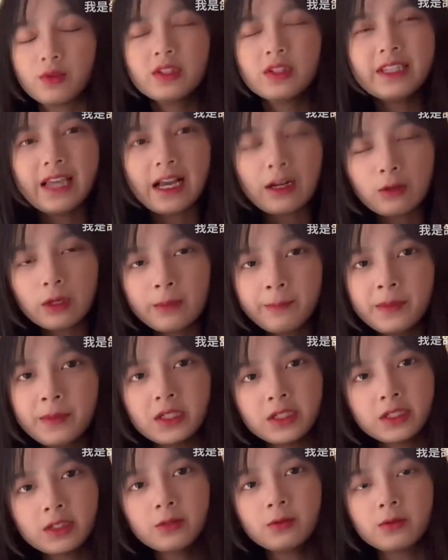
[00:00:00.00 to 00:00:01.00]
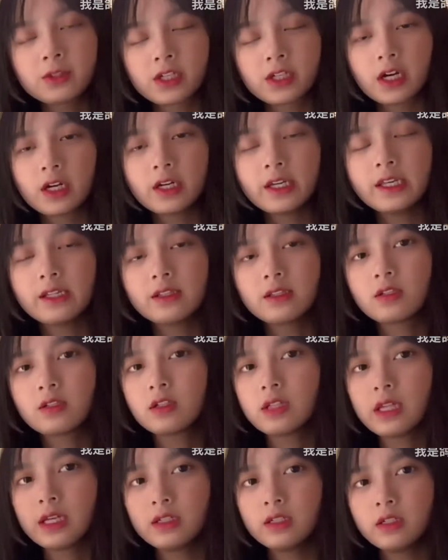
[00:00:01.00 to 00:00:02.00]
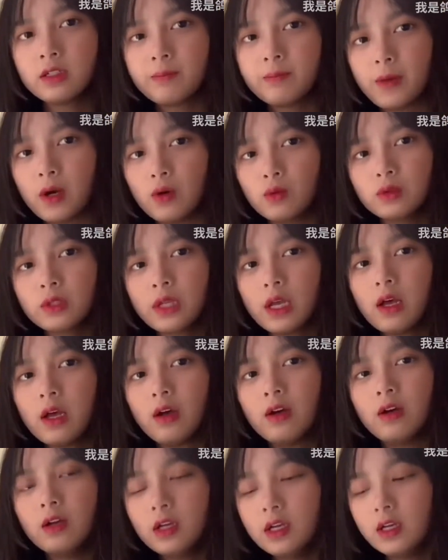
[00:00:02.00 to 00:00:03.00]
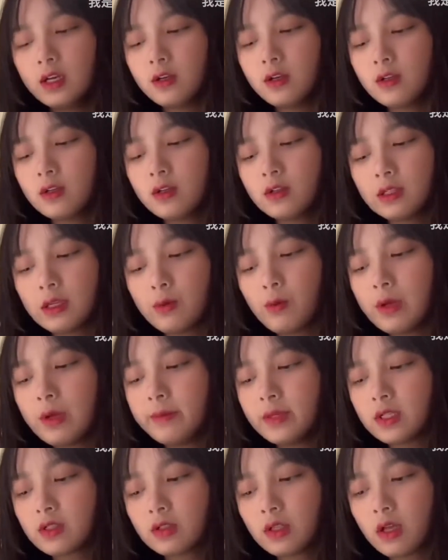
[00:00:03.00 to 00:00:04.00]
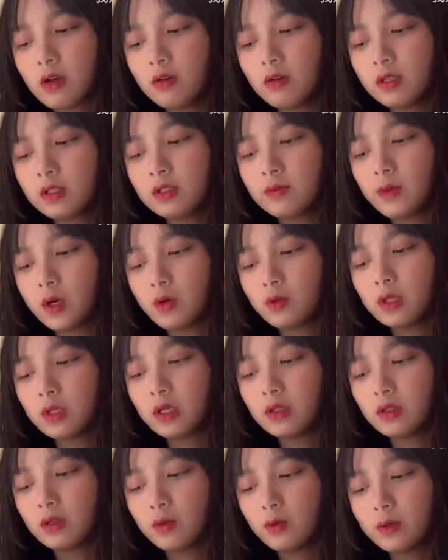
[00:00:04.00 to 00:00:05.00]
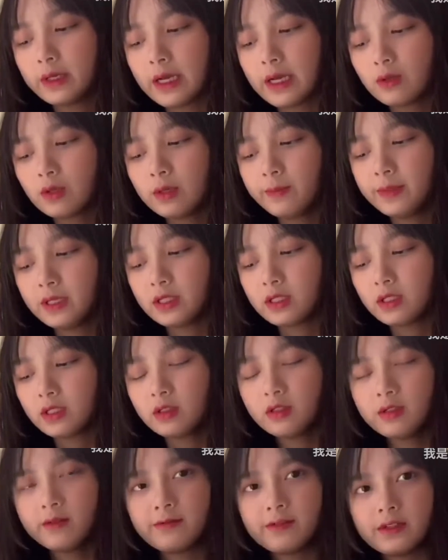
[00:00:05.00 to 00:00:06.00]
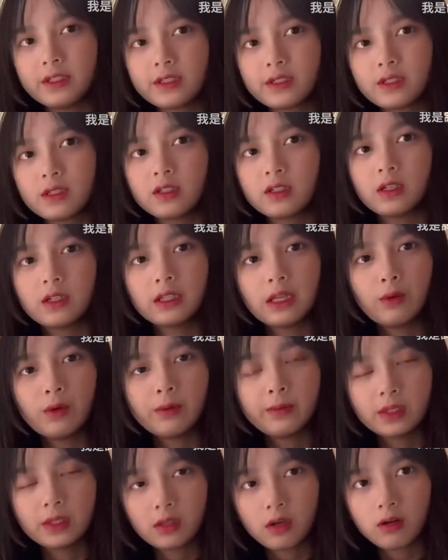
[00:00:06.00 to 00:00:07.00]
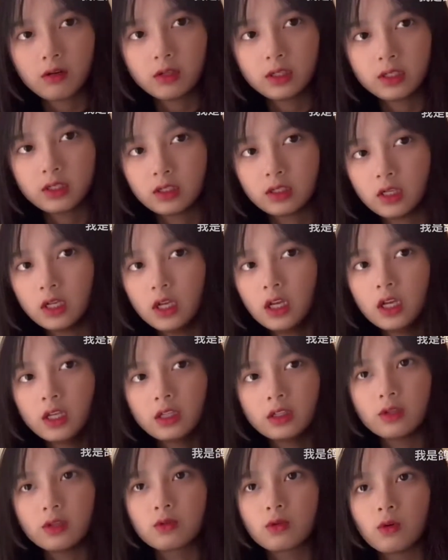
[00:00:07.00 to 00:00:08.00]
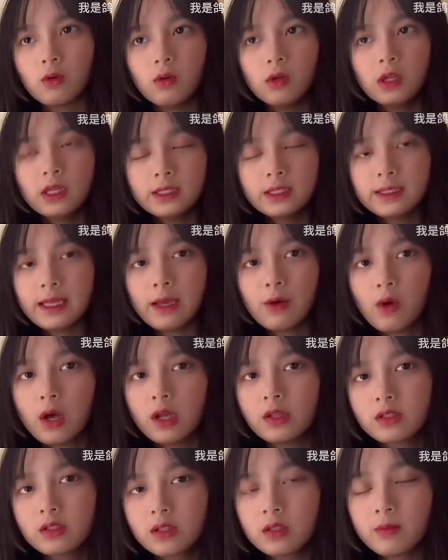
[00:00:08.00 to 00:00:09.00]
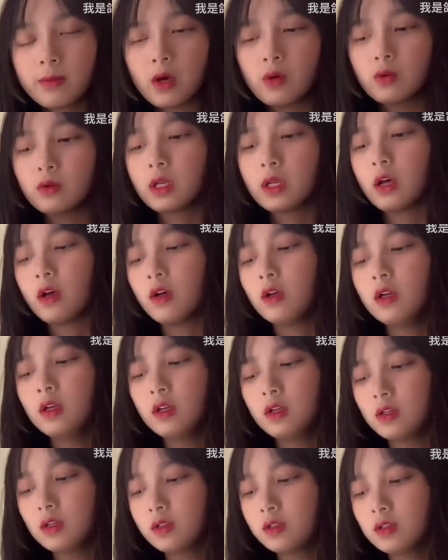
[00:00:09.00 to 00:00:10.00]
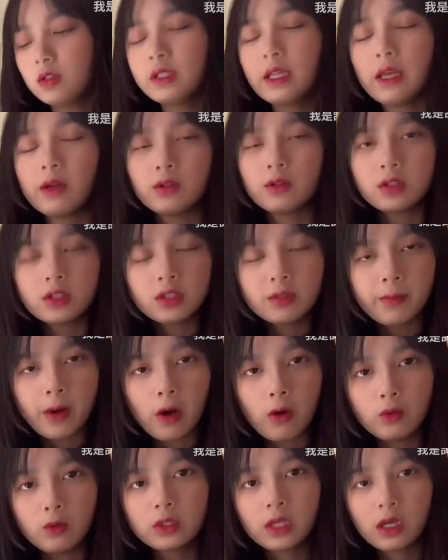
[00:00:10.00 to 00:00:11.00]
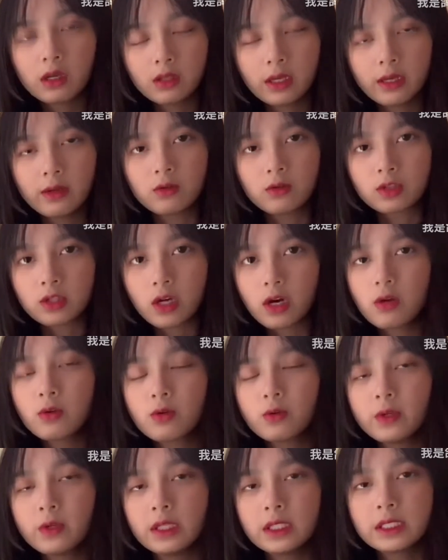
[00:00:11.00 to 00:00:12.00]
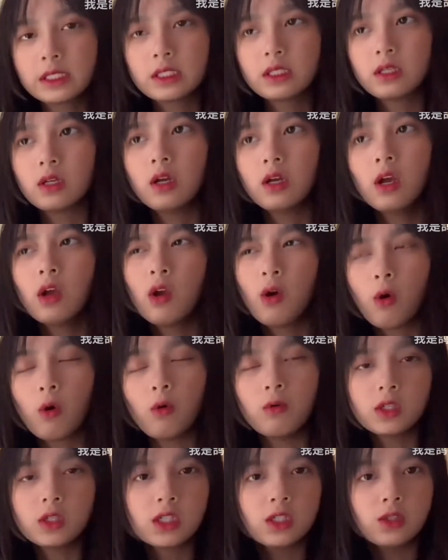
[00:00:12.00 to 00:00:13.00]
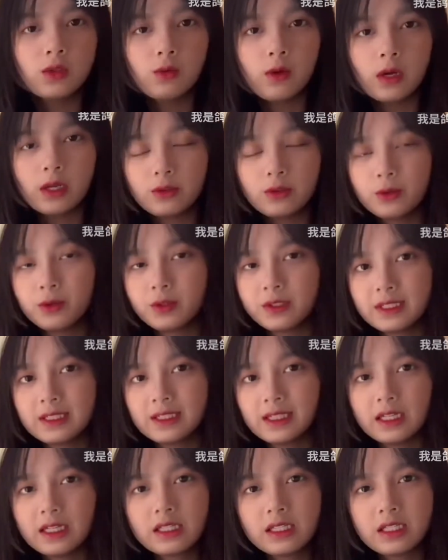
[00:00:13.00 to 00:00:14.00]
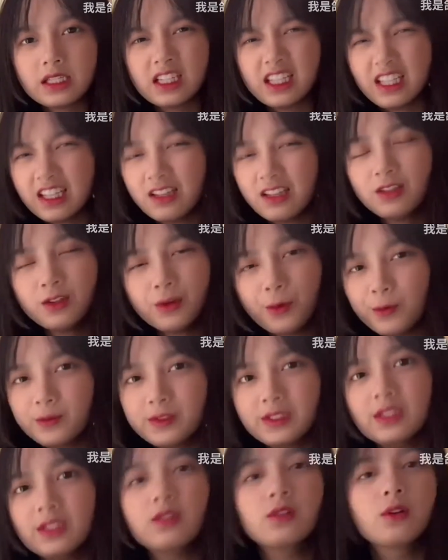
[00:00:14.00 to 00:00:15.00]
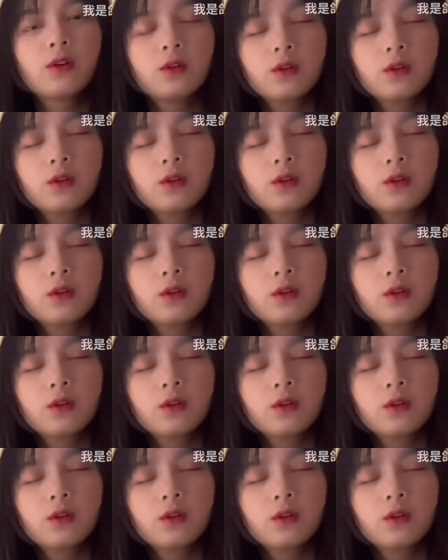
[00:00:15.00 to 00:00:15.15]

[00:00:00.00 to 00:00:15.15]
牙刷本身有十二个颜色，是它这个保护套，它外面是套了一层保护套的。我牙刷本身是粉色的，它外面套了一个那种淡黄色的保护套。这淡这个保护套它有十二种颜色，红橙黄绿青蓝紫，应有尽有。